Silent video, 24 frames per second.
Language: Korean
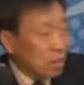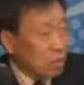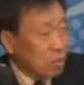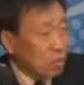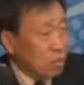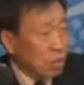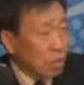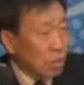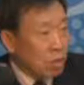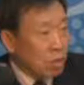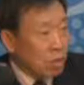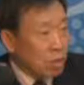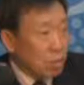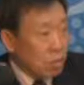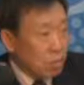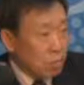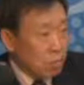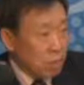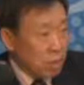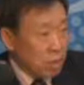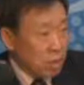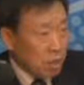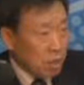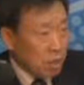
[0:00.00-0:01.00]
4년 동안
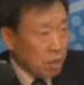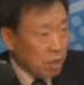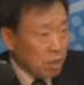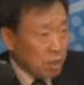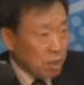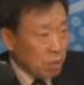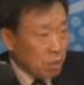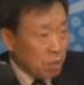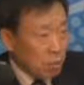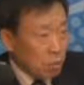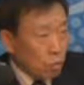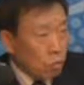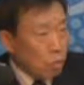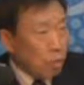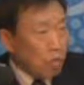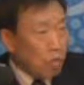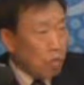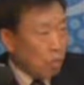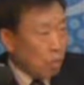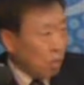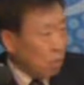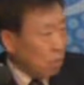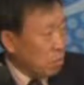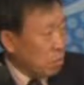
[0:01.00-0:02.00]
참
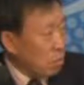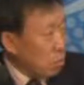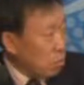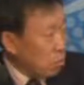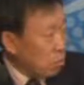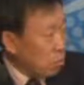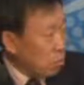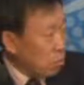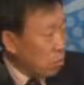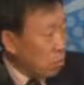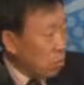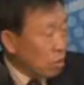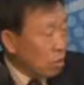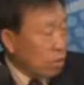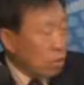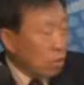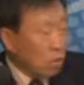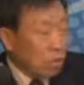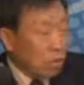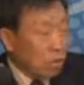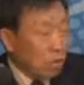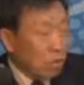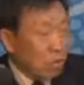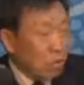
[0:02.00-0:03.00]
도시를 많이 배웠고요.
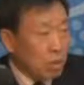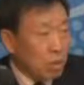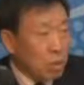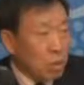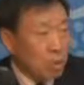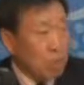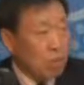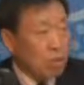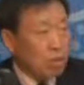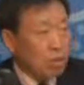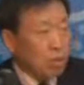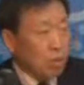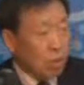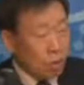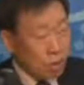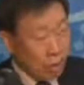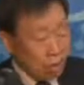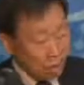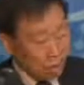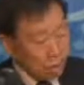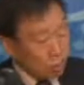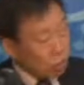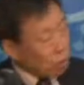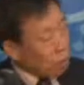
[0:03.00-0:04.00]
그렇기 때문에 제가
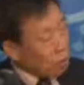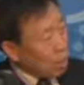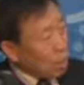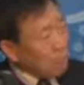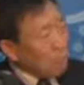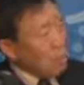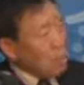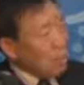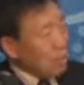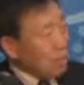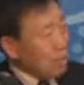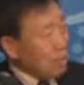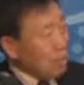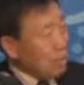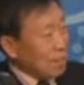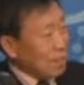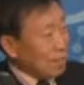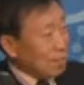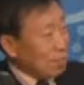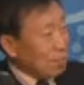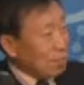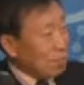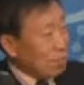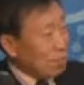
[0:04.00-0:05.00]
그동안엔 주로 자연
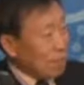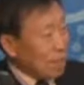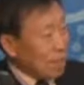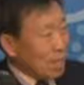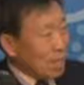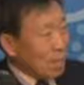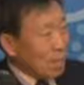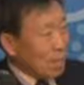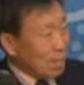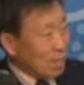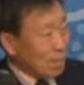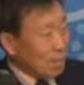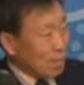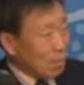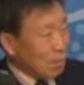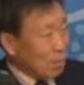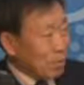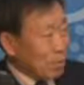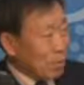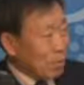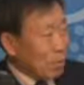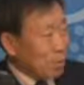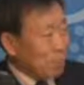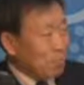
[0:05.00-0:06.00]
연구만 하지
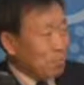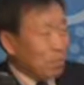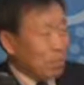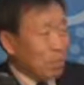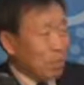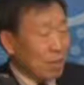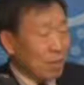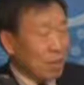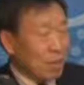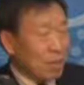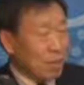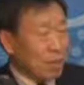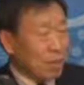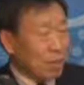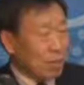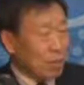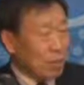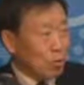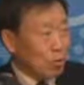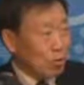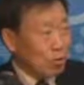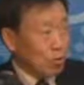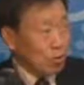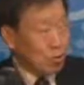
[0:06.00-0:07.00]
않았습니까? 예.
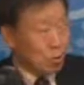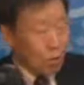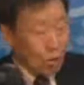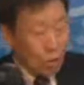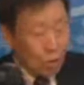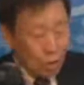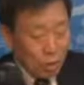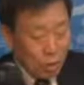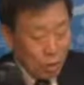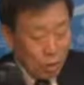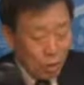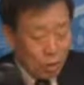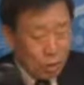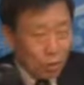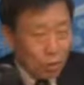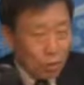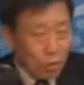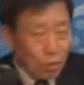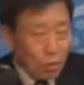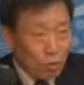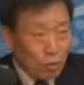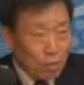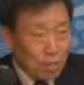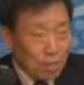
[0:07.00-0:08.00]
그래서
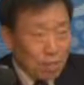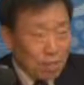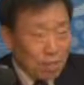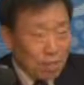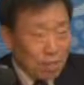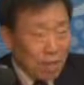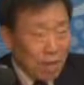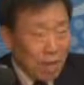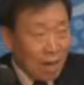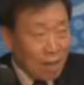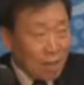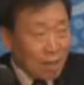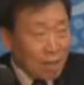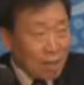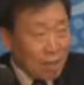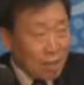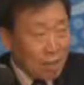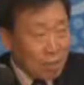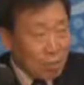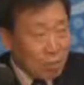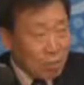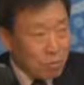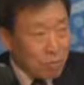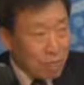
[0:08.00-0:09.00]
국회의원 4년 한
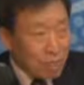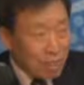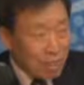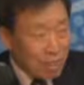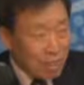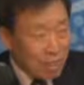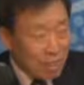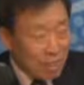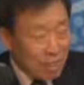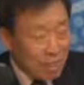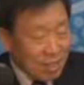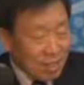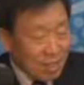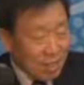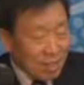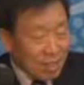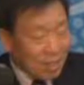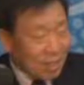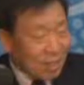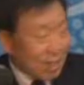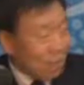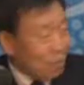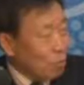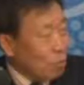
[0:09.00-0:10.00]
것 때문에
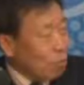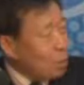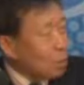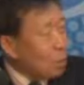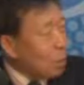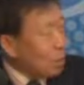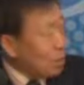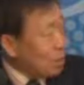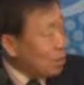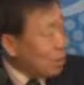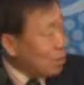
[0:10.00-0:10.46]
이제 도시와